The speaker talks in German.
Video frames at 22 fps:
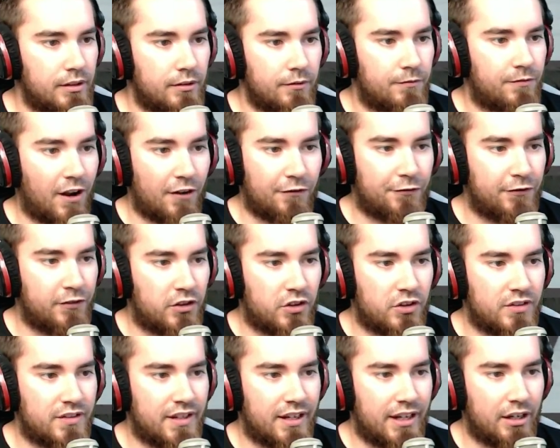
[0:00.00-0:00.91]
Waffen
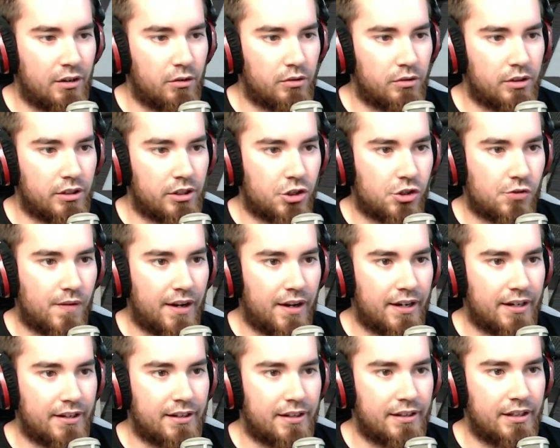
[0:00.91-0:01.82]
zu sehen oder
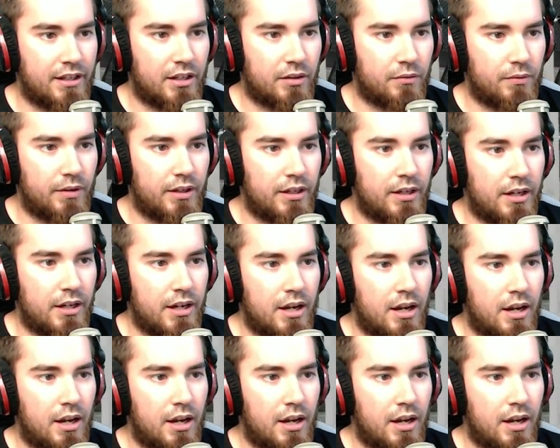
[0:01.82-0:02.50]
geschweige denn irgendwie